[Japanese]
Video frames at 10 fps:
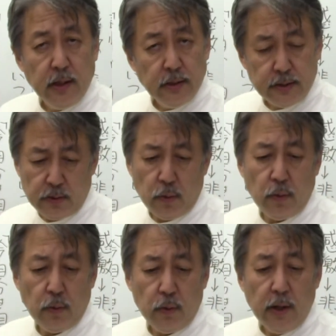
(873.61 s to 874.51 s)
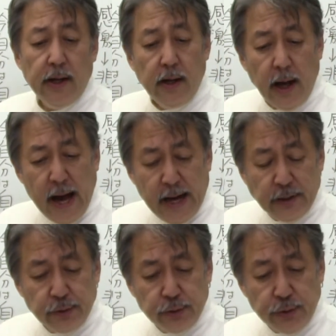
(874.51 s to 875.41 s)
そう
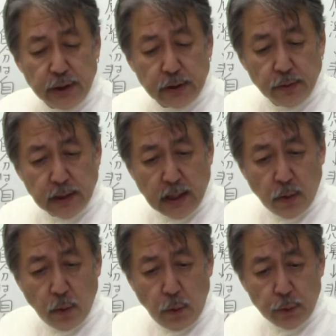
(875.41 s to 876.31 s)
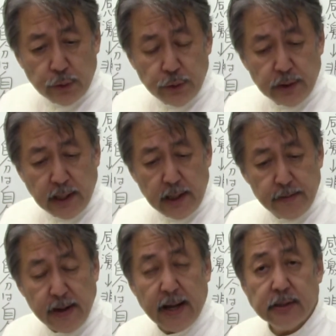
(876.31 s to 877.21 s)
歩く人が多くなれ
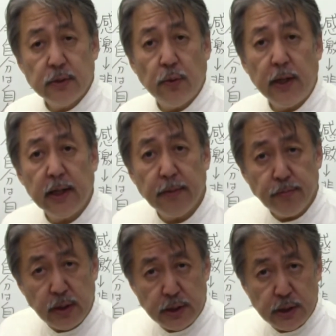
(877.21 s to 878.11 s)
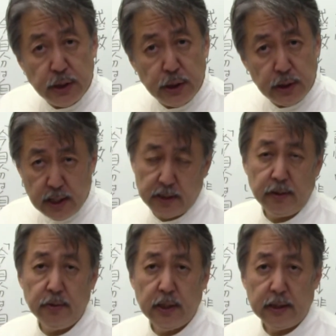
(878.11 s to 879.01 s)
ばそれが道になる
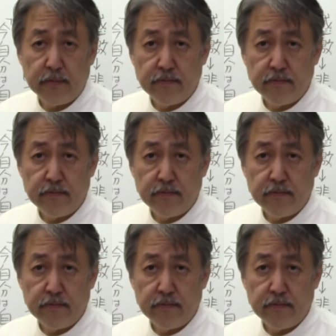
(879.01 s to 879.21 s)
のだ